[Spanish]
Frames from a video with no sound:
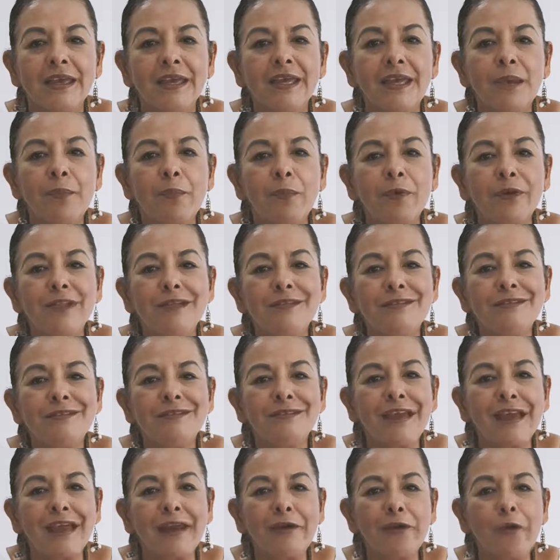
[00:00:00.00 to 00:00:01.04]
y que pueden
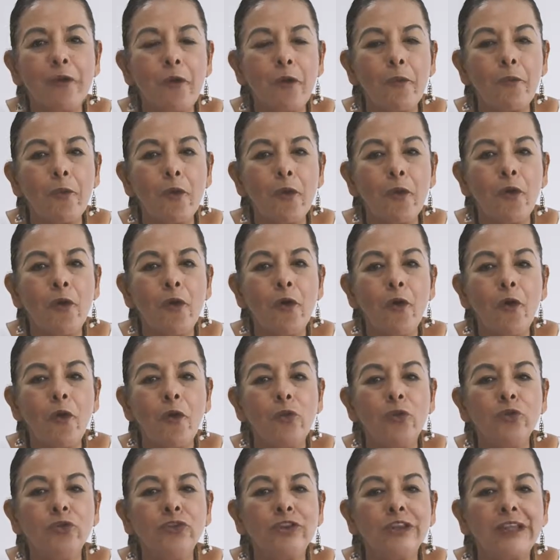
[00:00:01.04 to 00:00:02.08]
ser como
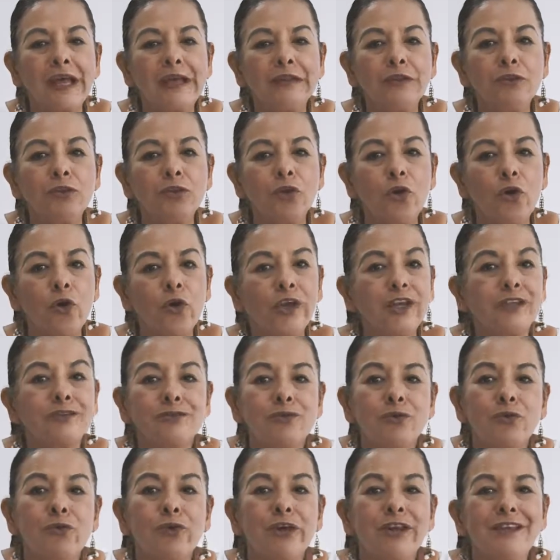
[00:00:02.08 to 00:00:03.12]
un tanto
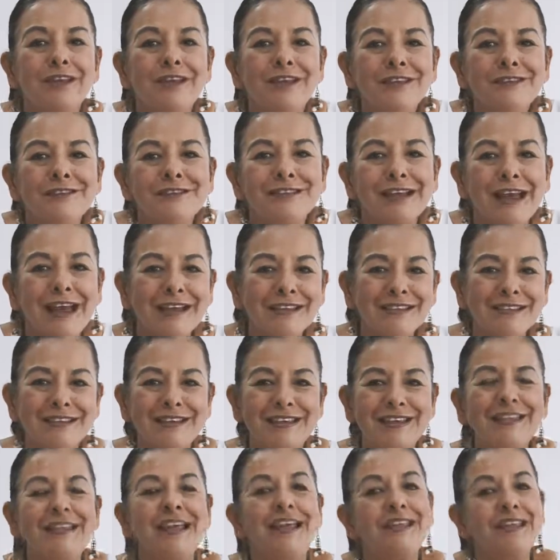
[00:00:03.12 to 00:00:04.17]
escurridizas,
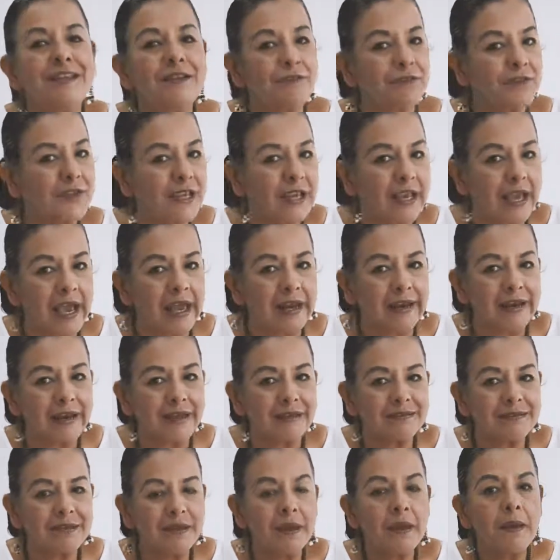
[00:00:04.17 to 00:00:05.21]

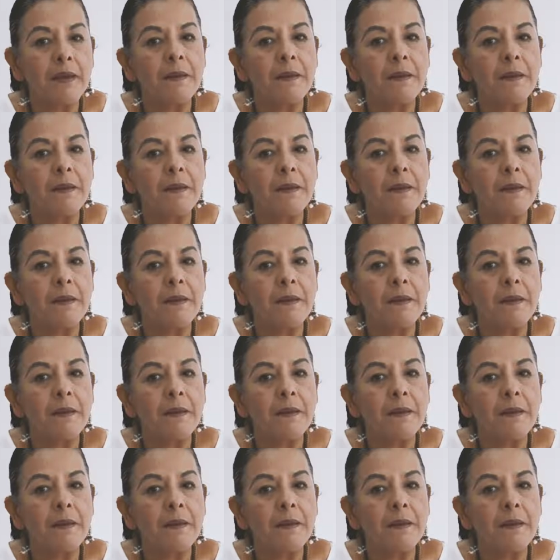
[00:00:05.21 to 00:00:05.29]
identificarlas,